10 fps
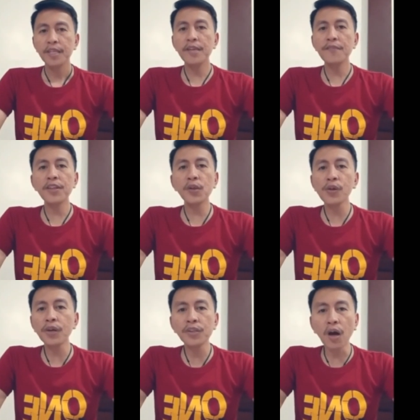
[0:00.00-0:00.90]
even though
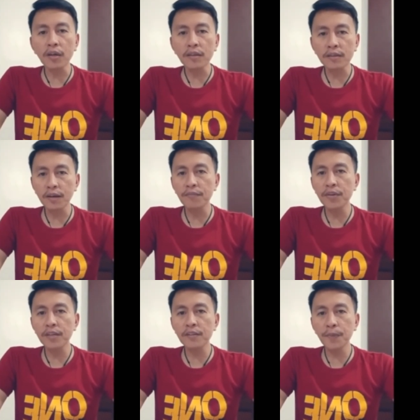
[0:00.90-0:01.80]
you're doctor of
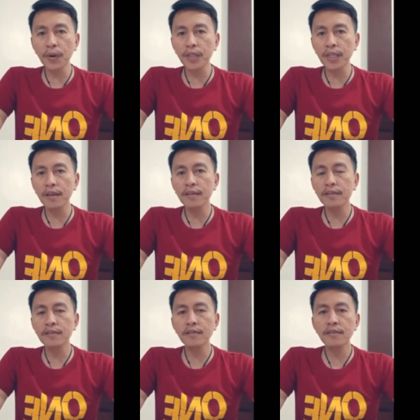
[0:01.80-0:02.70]

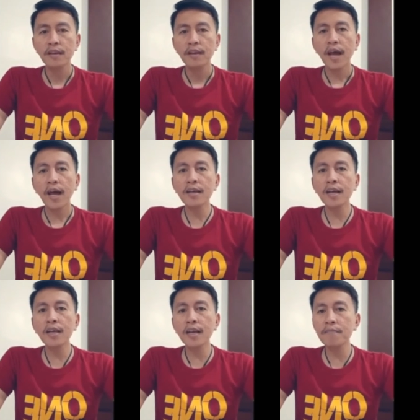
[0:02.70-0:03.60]
jurisprudence, I
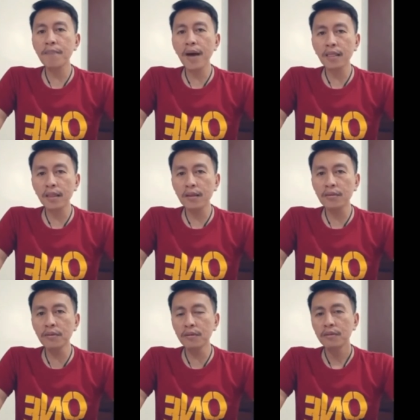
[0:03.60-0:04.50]
can rebut you.